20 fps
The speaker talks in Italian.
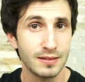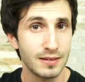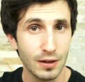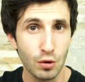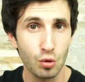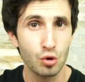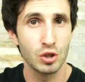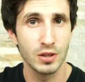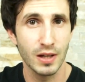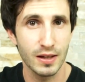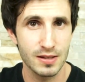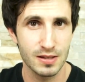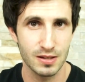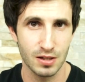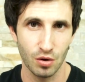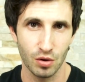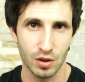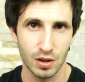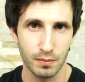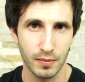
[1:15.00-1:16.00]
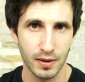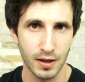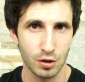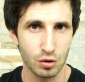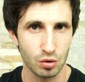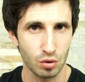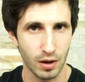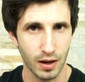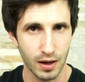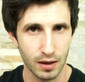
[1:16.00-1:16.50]
delucidazioni in
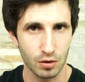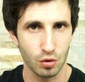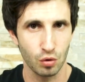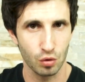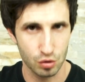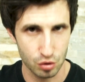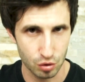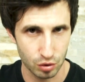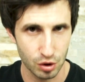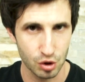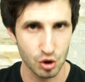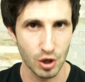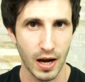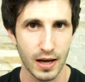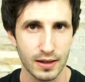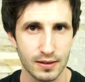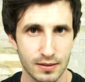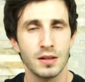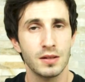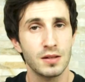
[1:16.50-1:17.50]
merito al corso di chat.